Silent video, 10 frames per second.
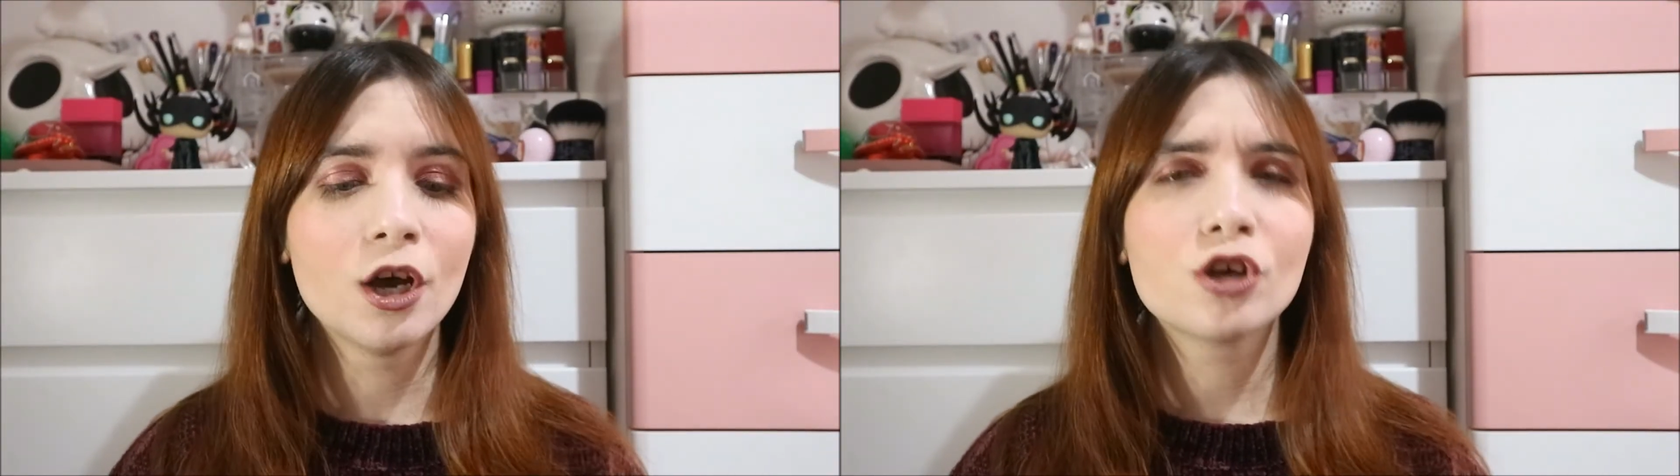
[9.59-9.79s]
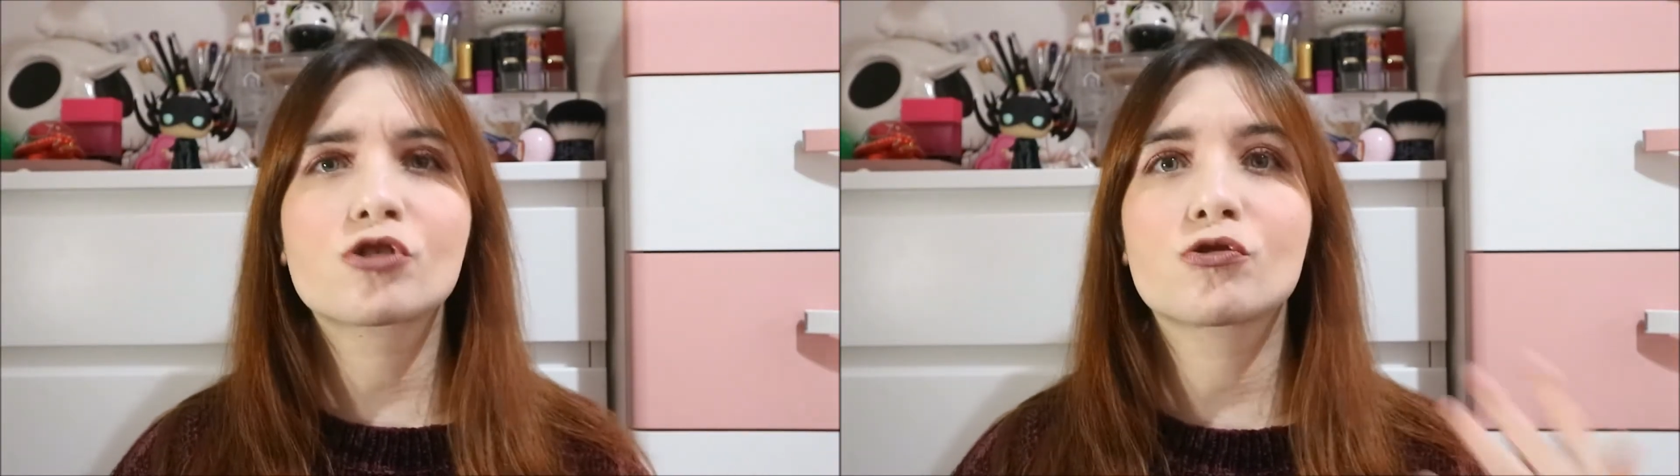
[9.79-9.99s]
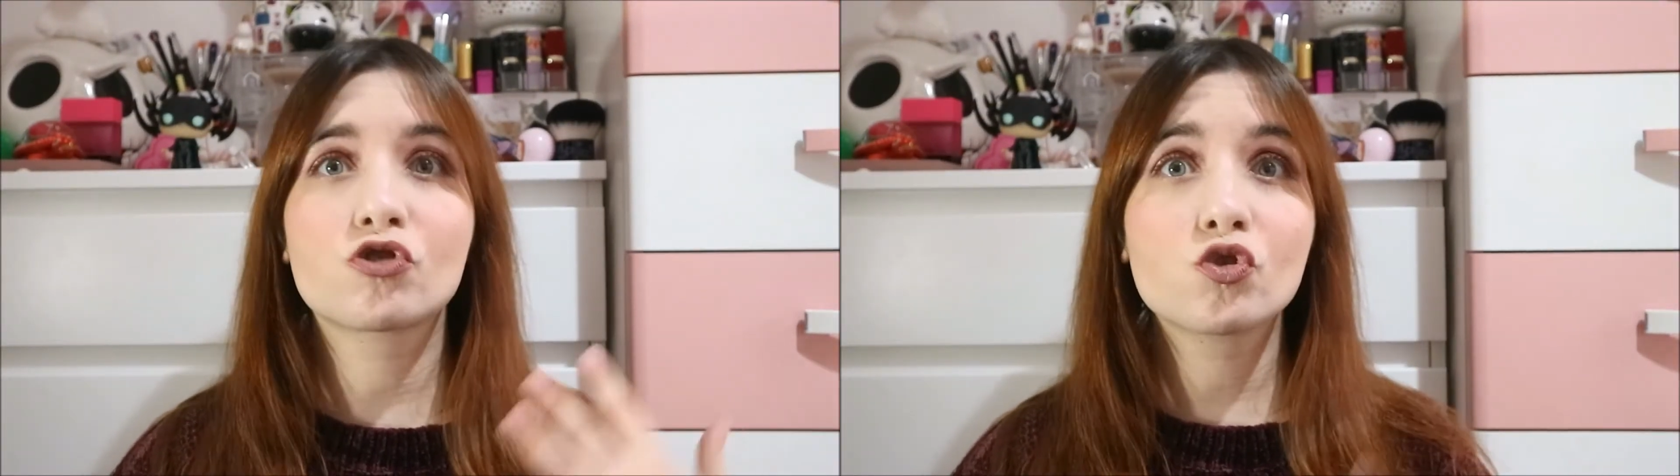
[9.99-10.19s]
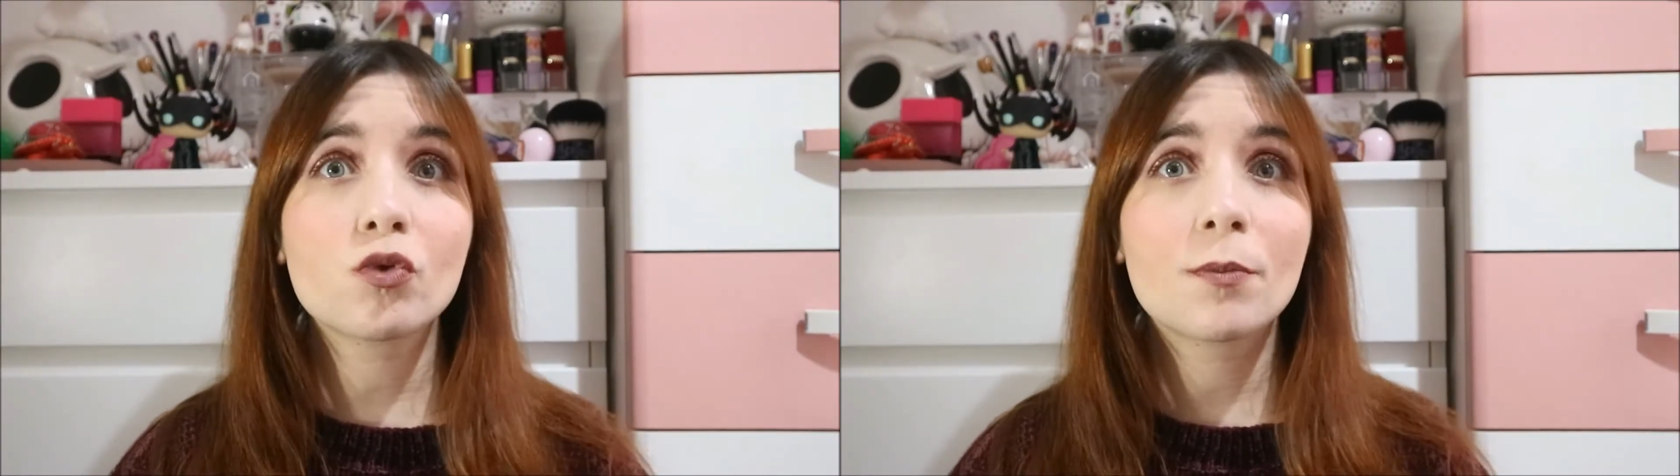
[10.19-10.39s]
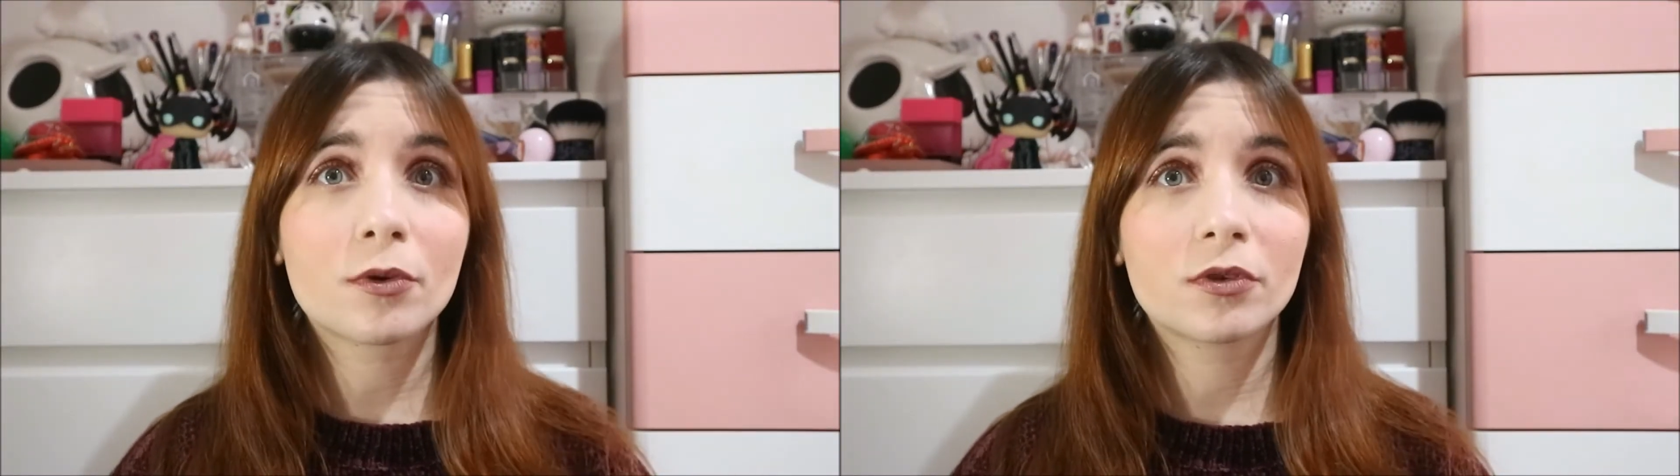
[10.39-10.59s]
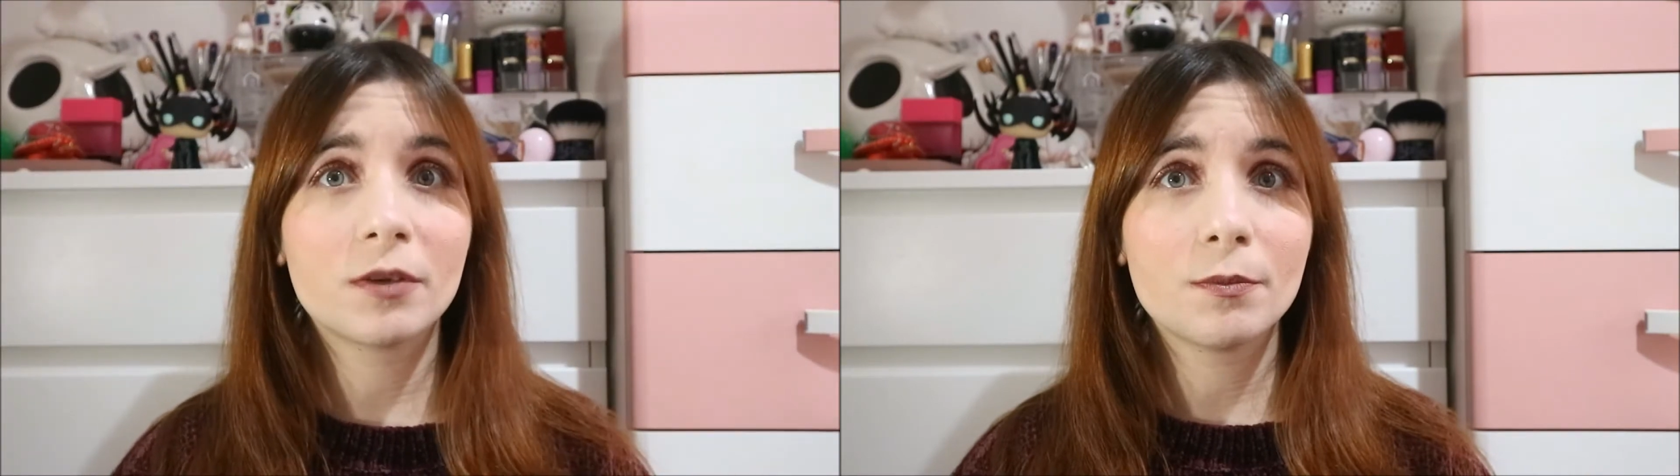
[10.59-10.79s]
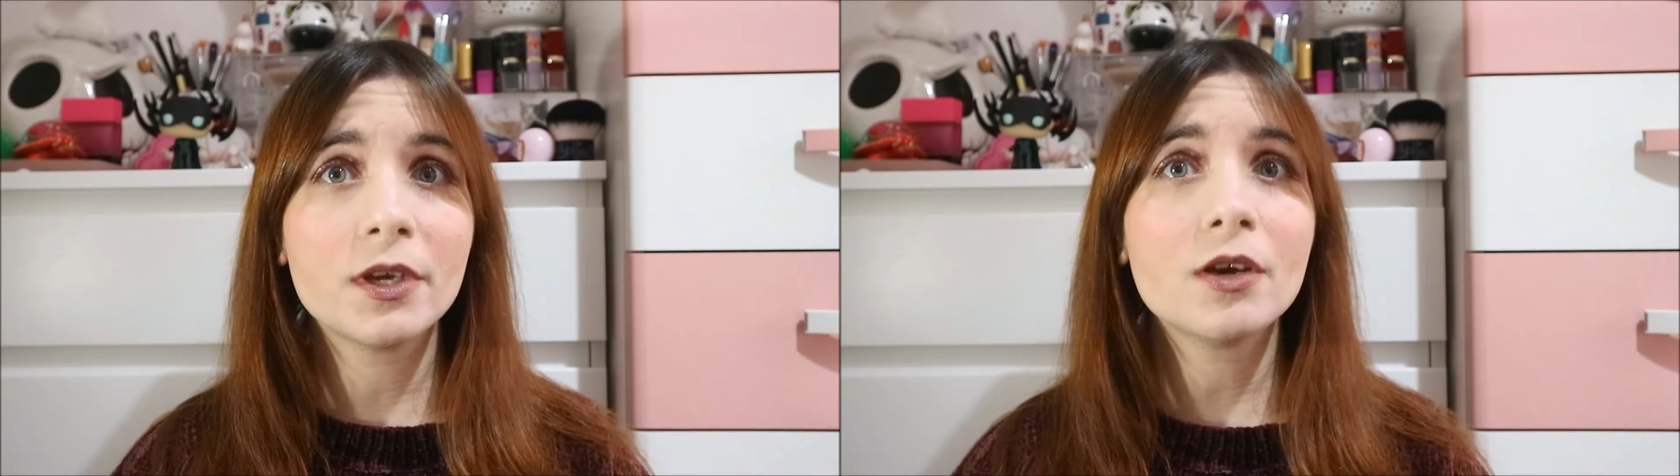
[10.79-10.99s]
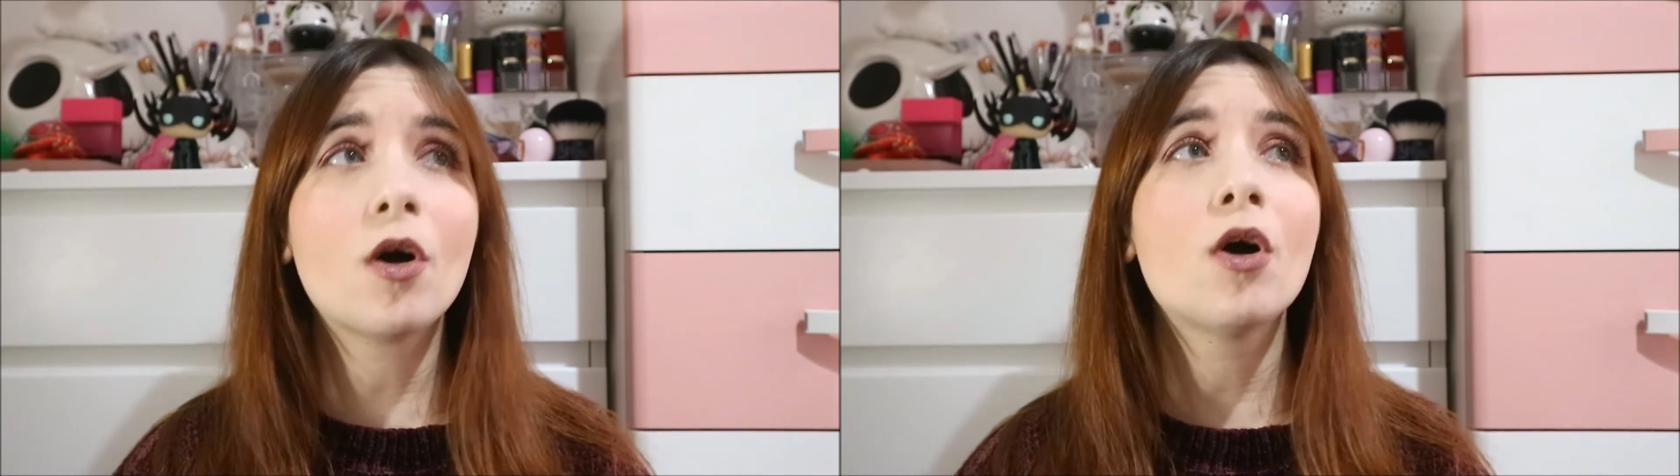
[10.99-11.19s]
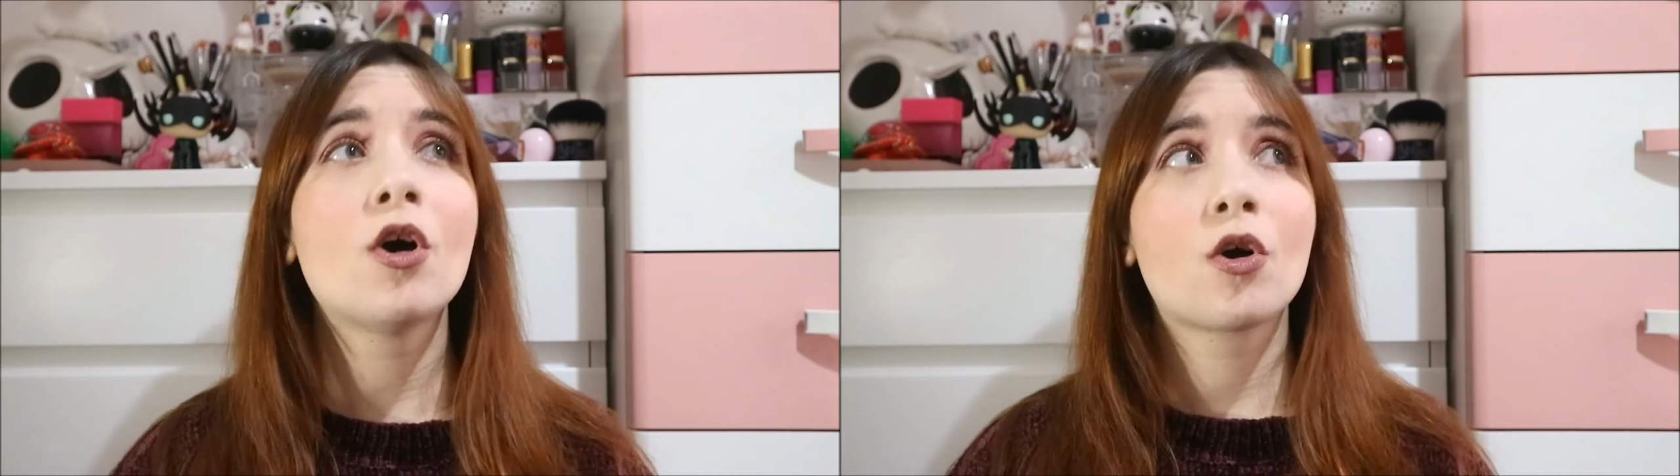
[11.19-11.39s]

Sono 5 prodotti bio,